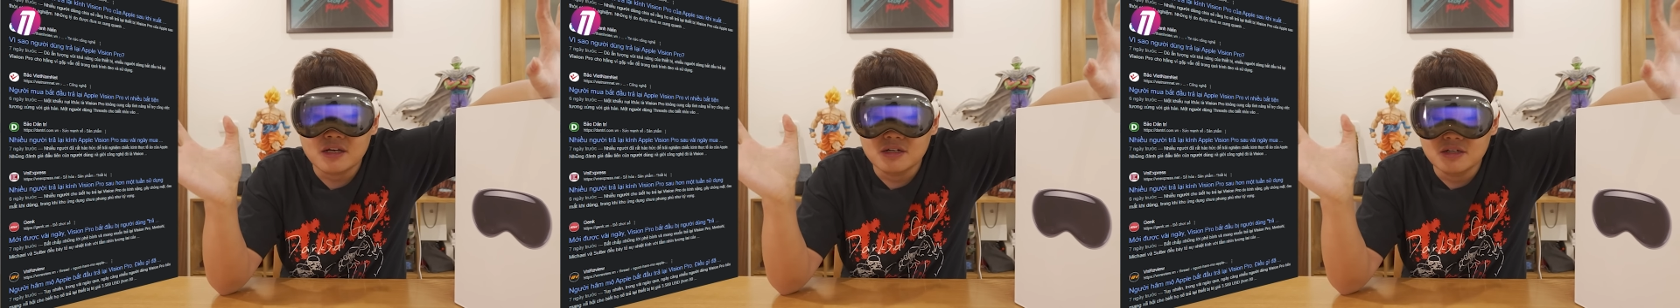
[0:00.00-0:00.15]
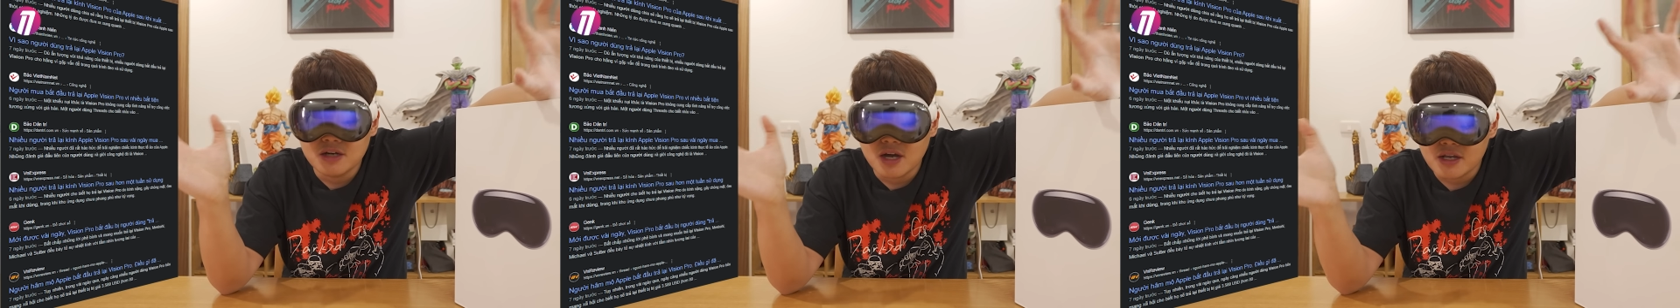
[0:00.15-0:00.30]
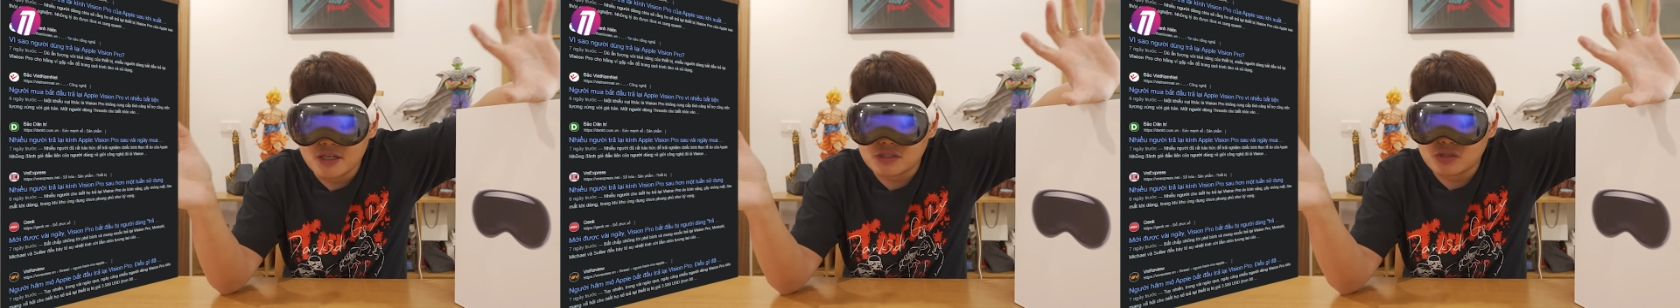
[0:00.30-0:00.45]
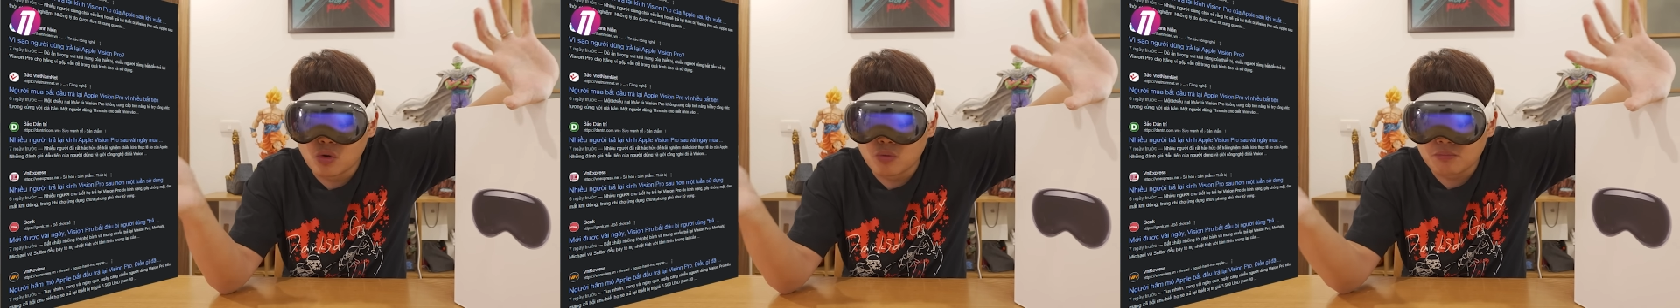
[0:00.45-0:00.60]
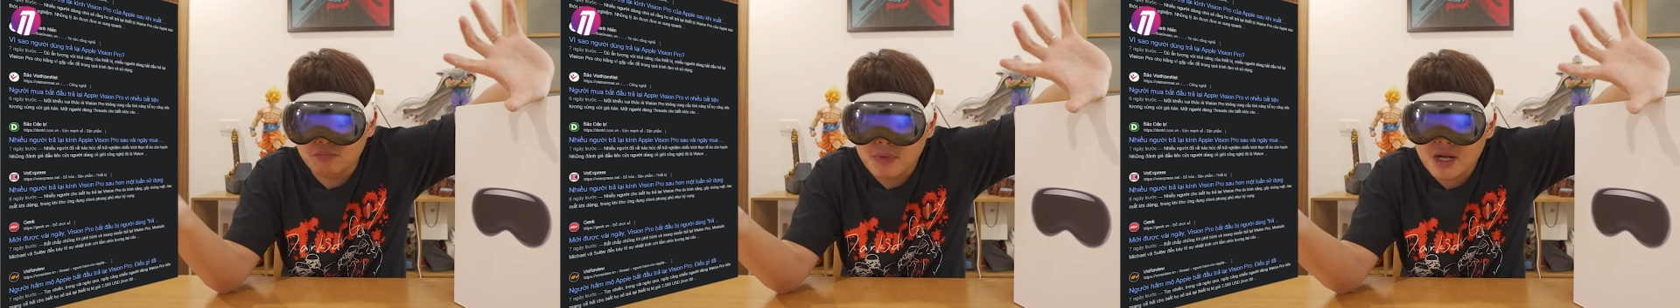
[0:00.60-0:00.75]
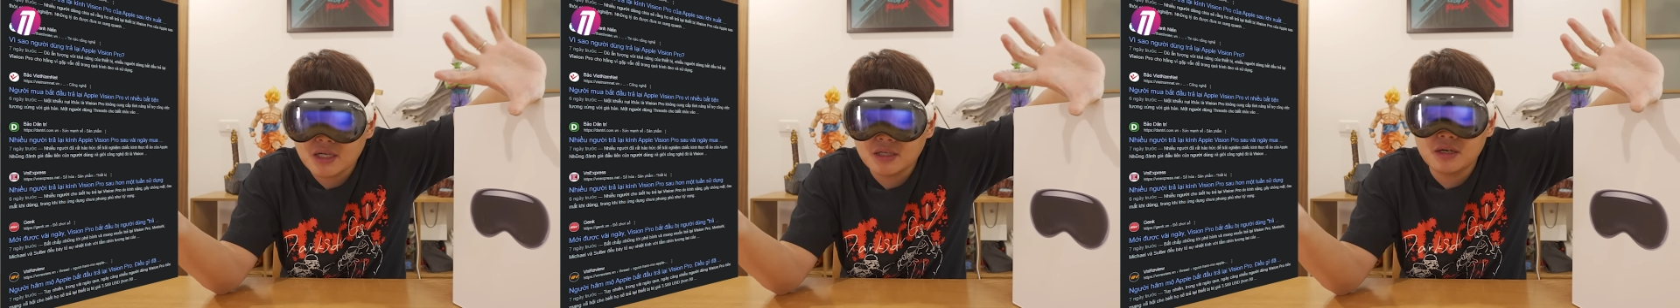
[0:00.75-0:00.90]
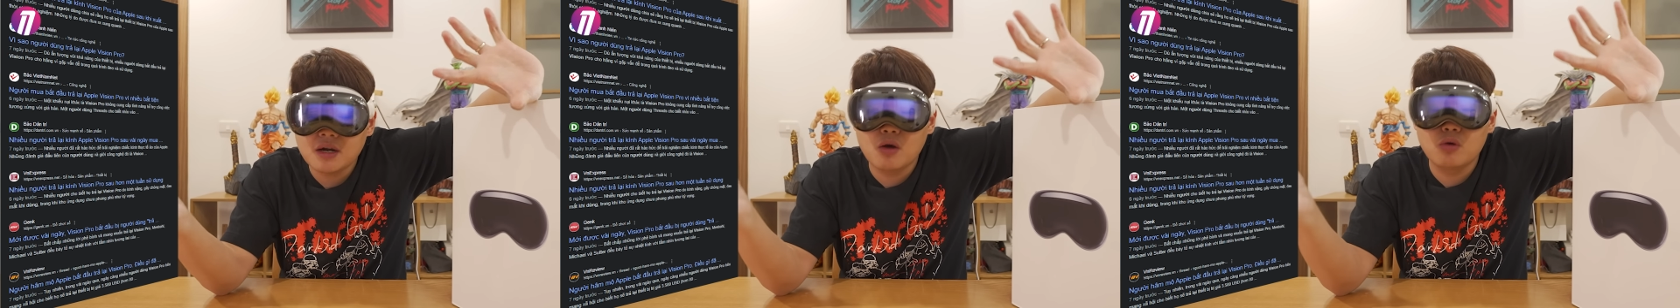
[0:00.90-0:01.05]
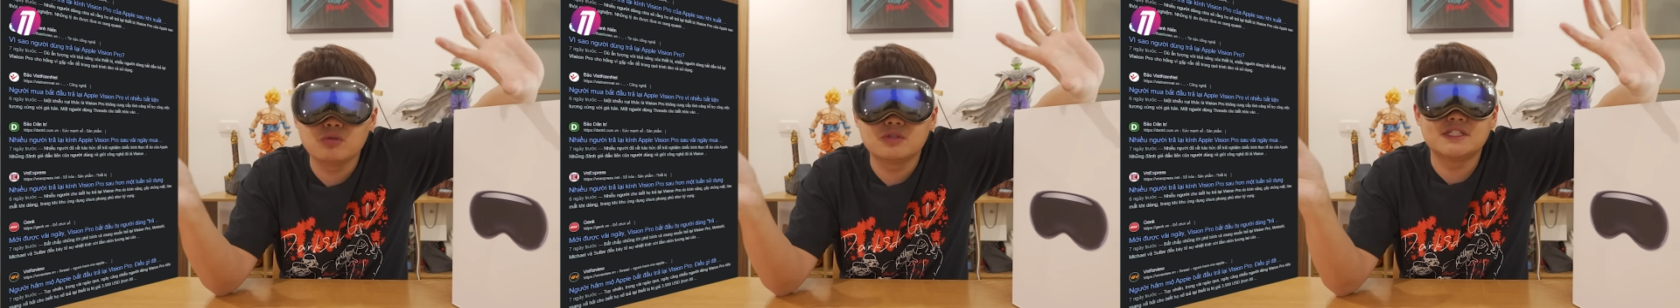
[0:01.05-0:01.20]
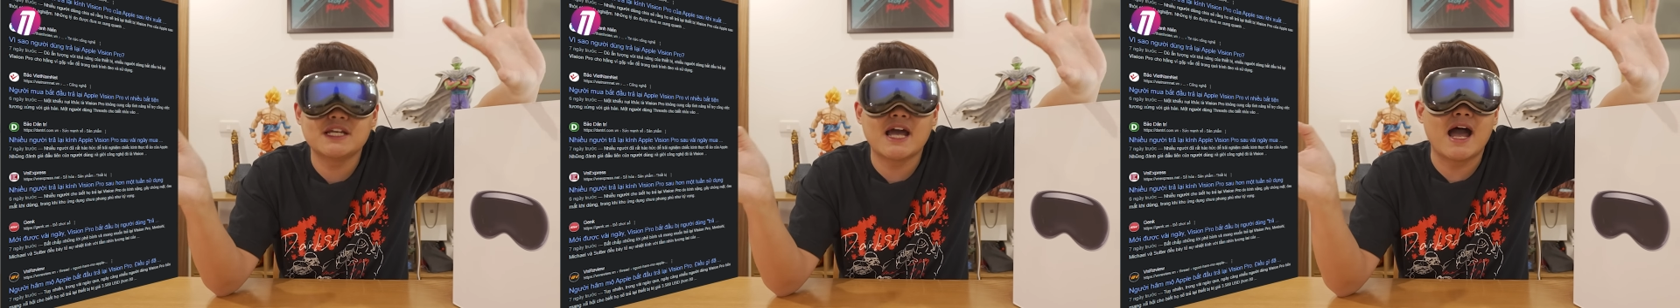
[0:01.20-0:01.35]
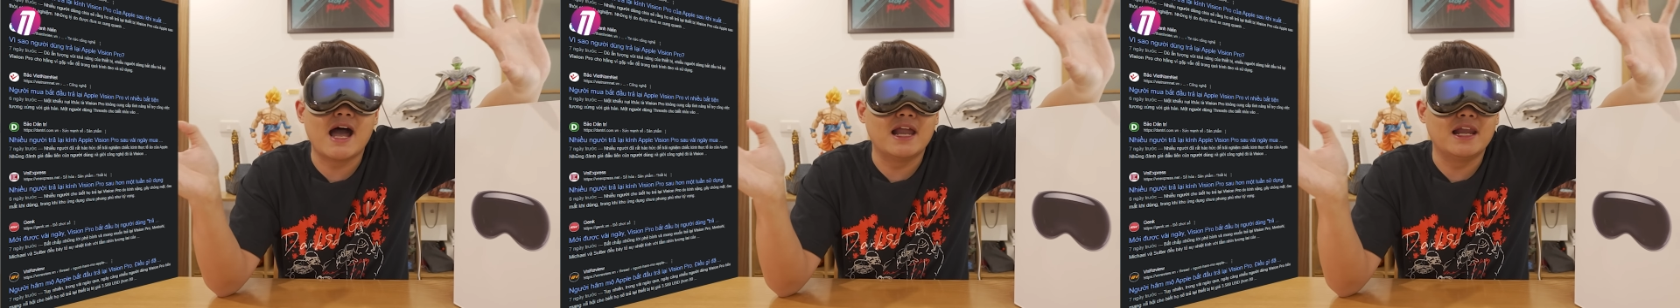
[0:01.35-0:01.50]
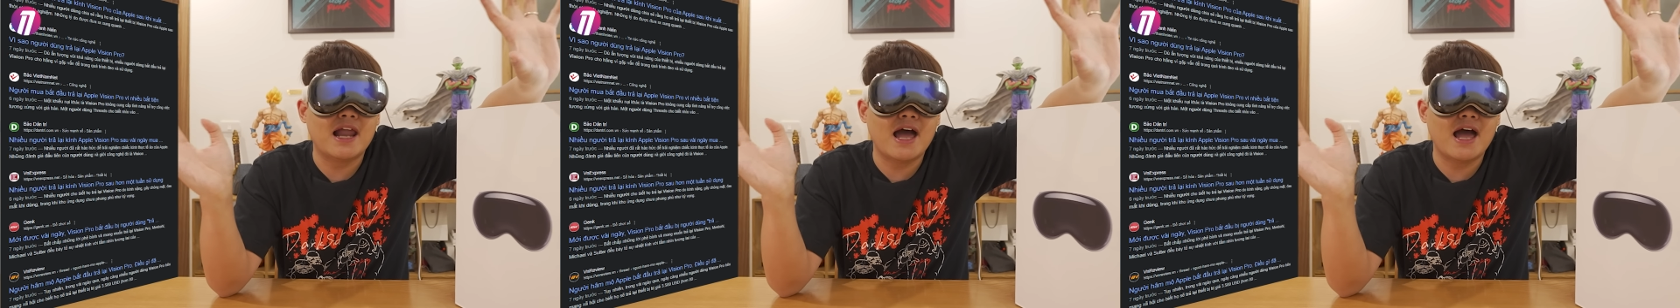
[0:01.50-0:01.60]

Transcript: người dùng bắt đầu trả